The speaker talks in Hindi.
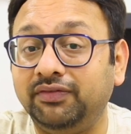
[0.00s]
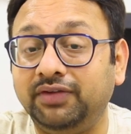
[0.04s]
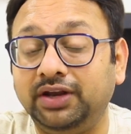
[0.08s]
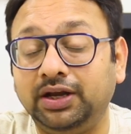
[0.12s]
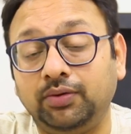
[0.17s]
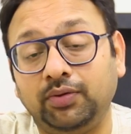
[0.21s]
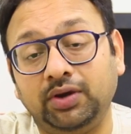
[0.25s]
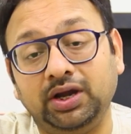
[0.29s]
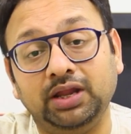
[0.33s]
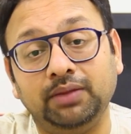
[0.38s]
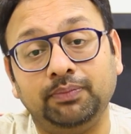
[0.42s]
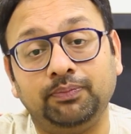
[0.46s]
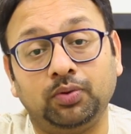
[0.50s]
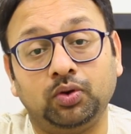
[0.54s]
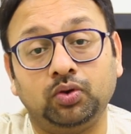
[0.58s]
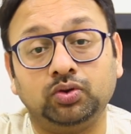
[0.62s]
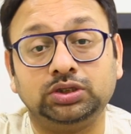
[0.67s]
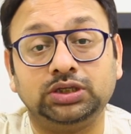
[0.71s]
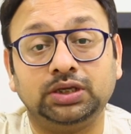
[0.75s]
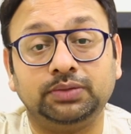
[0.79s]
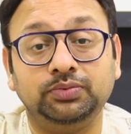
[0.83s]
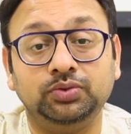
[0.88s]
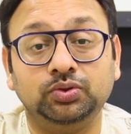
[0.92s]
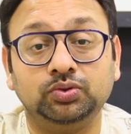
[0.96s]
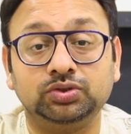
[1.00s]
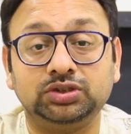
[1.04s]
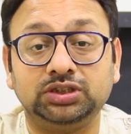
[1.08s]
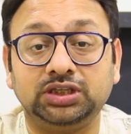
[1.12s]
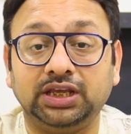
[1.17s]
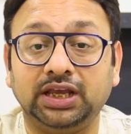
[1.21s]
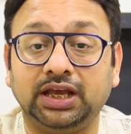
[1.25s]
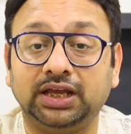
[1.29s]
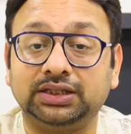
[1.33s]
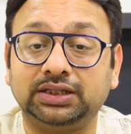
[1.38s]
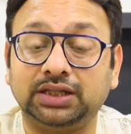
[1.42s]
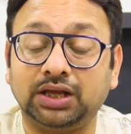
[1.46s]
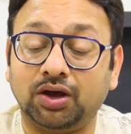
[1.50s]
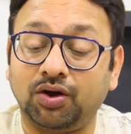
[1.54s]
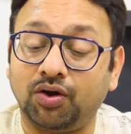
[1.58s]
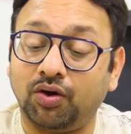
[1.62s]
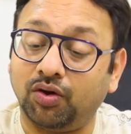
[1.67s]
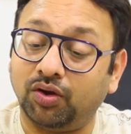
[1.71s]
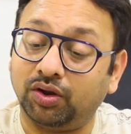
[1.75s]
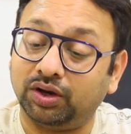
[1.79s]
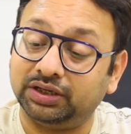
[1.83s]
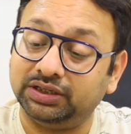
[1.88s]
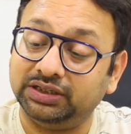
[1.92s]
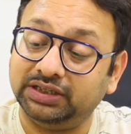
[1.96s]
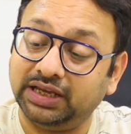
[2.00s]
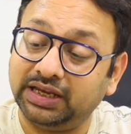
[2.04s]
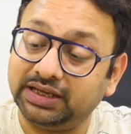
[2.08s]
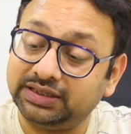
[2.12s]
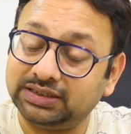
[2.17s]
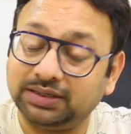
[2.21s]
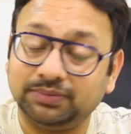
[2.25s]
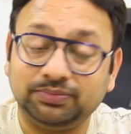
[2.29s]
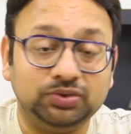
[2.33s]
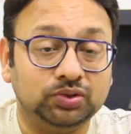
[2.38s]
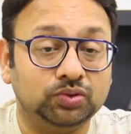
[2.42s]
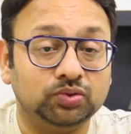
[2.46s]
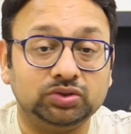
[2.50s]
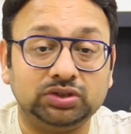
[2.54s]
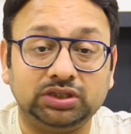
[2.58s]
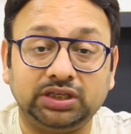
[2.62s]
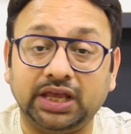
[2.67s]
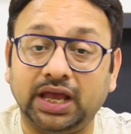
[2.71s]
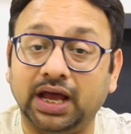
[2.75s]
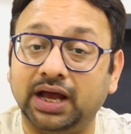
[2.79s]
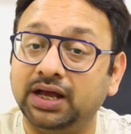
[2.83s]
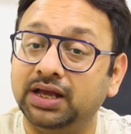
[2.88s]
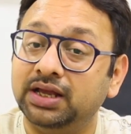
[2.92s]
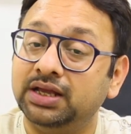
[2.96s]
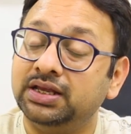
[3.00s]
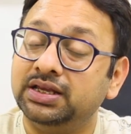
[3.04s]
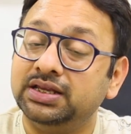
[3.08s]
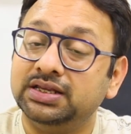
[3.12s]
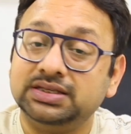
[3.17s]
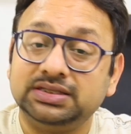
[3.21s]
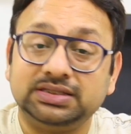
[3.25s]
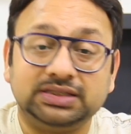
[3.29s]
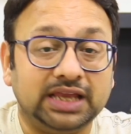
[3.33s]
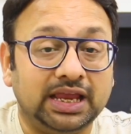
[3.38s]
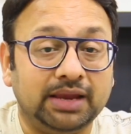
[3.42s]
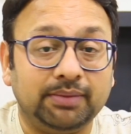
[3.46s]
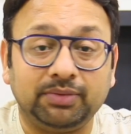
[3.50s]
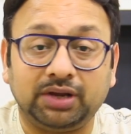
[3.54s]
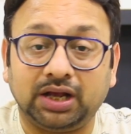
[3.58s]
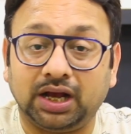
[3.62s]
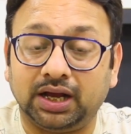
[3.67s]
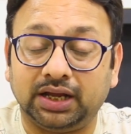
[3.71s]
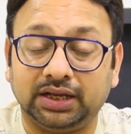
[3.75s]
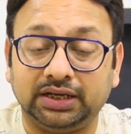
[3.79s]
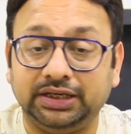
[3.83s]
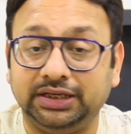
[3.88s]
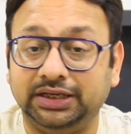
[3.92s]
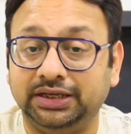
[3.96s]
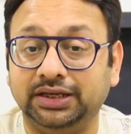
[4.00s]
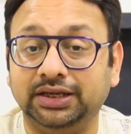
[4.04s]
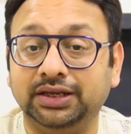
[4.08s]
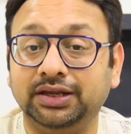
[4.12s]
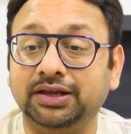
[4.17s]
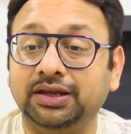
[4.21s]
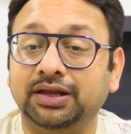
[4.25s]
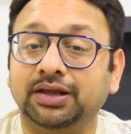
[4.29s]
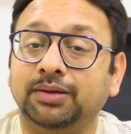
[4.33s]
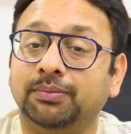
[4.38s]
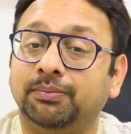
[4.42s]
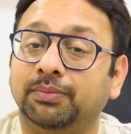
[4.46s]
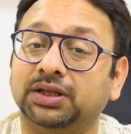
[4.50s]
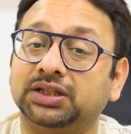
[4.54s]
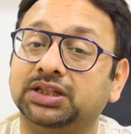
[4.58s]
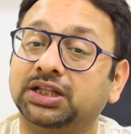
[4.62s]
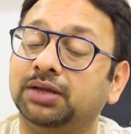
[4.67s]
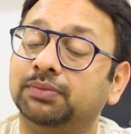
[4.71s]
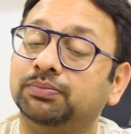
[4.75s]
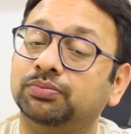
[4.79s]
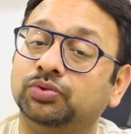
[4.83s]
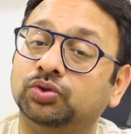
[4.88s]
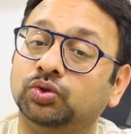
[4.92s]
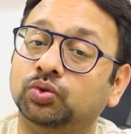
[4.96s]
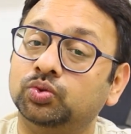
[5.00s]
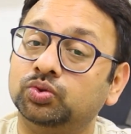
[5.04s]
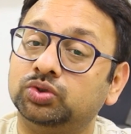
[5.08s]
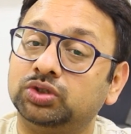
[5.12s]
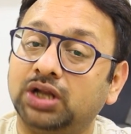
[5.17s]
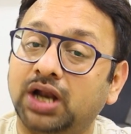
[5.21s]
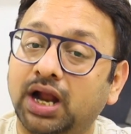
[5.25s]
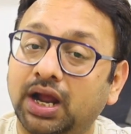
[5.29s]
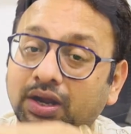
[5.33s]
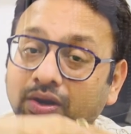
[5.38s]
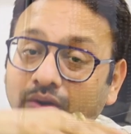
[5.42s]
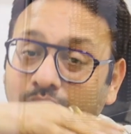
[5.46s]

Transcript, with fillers: वी ट्वेंटी प्रो जब यूज़ किया था और ये जब यूज़ किया सेम कहानी मतलब दूसरा